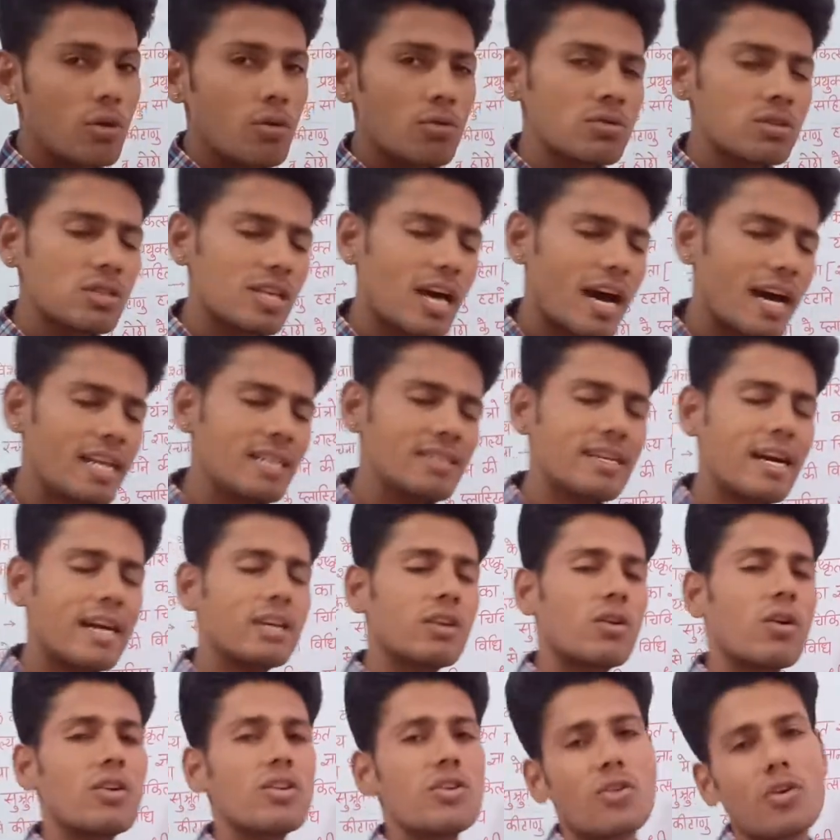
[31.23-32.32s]
उन सारी
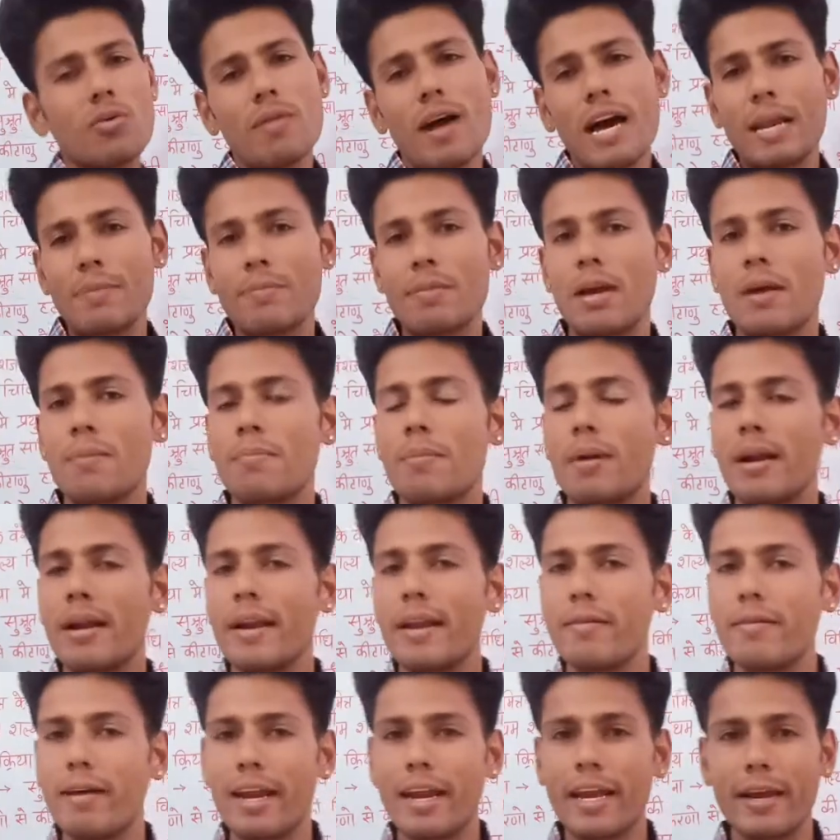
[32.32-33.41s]
जानकारियों के बारे में हम पढ़ने
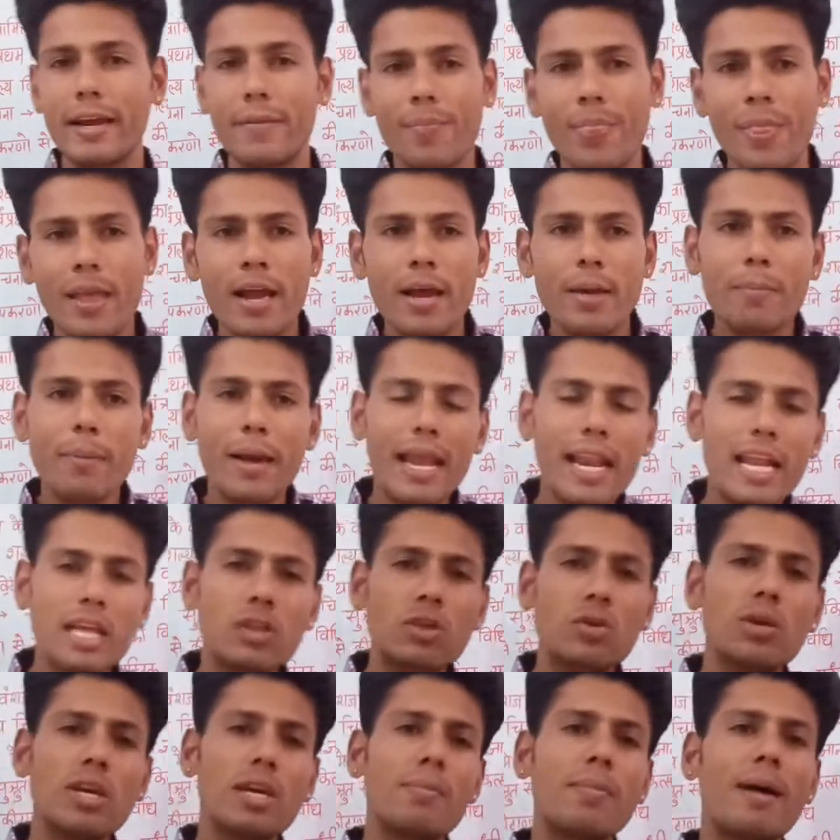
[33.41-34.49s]
वाले हैं पहले तो
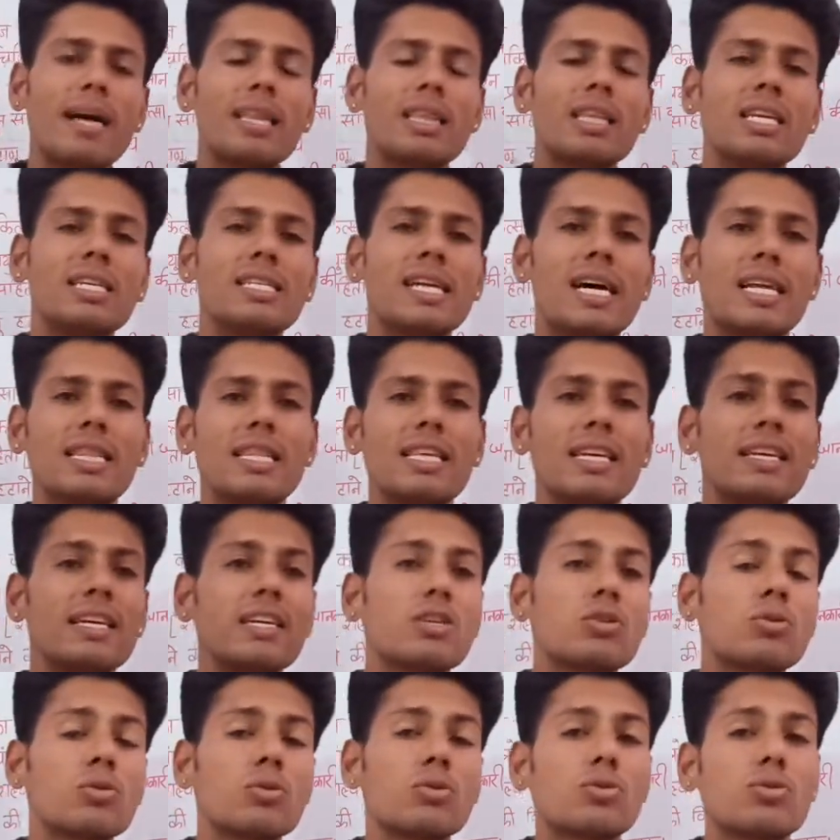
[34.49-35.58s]
ये बात की जाती है कि
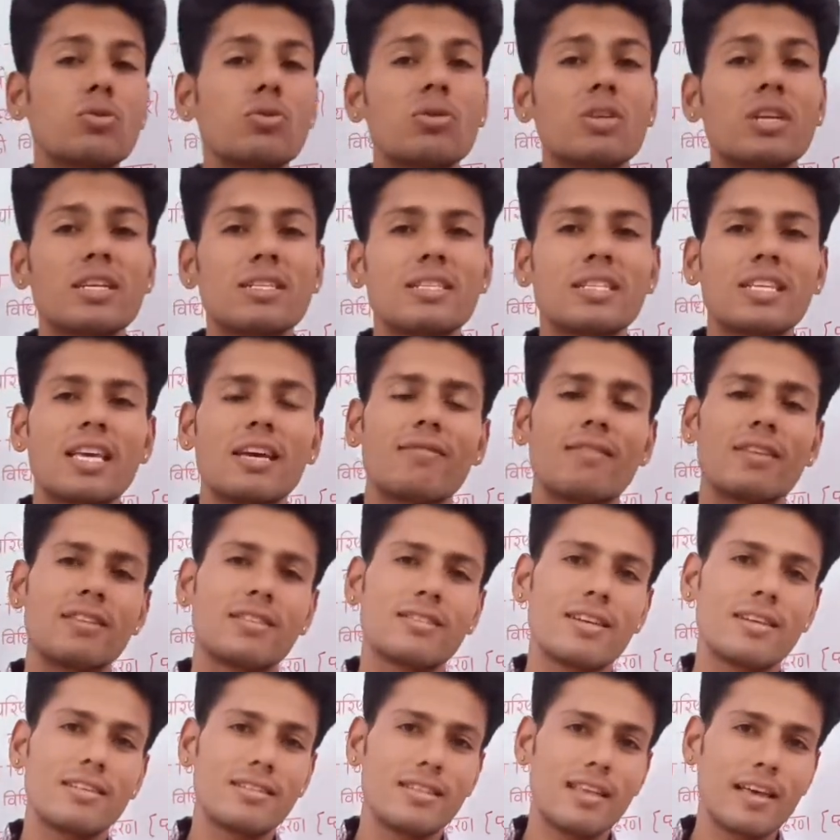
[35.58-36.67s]
सुश्रुत किसके
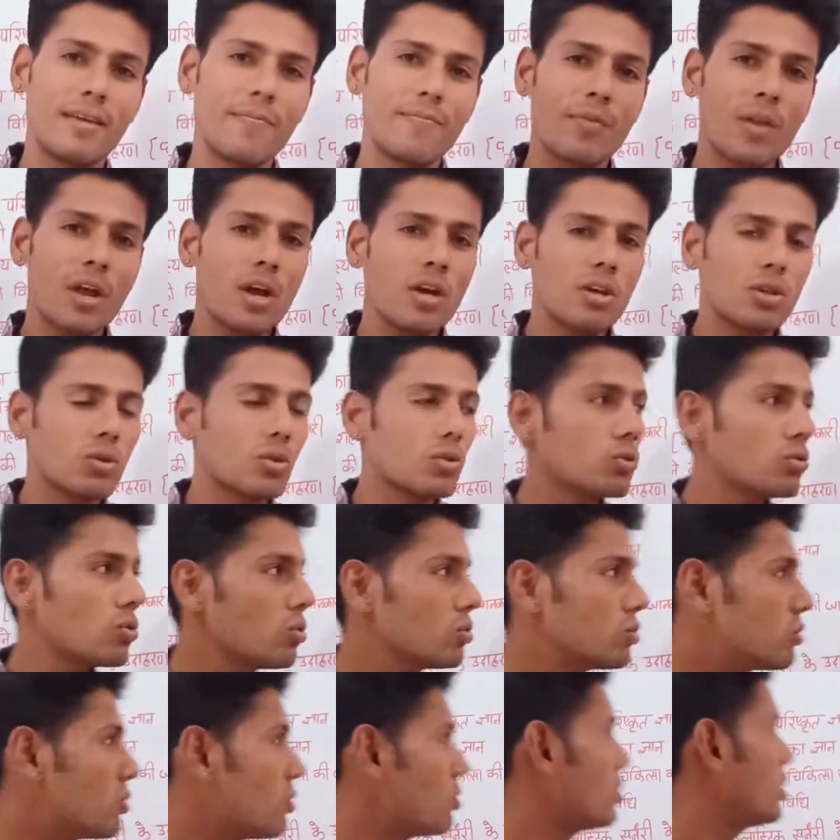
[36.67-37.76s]
वंशज थे तो
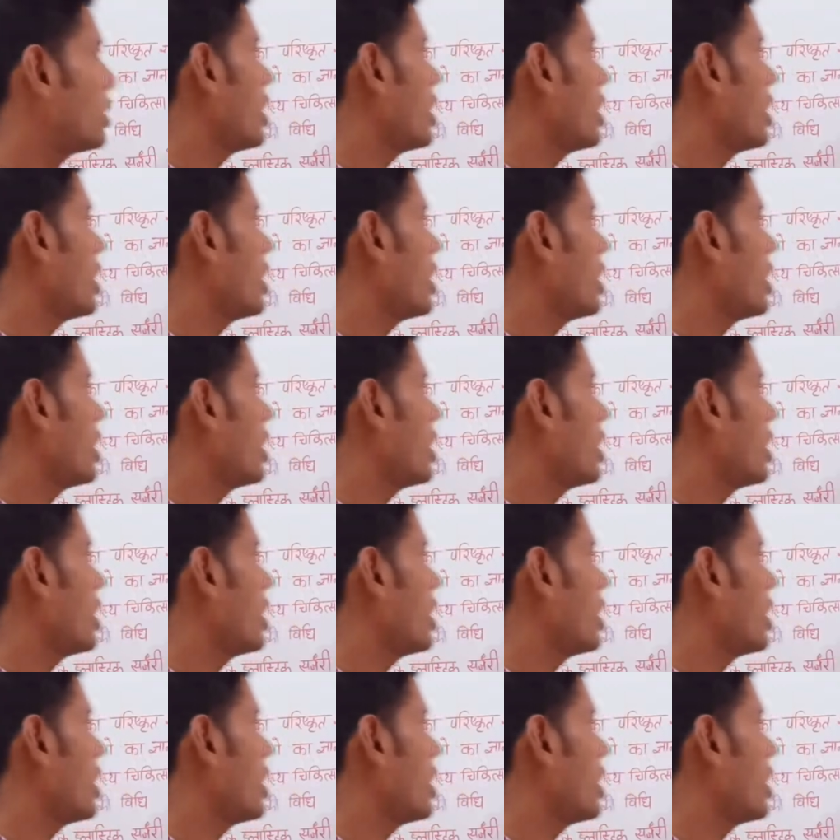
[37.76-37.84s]
सुश्रुत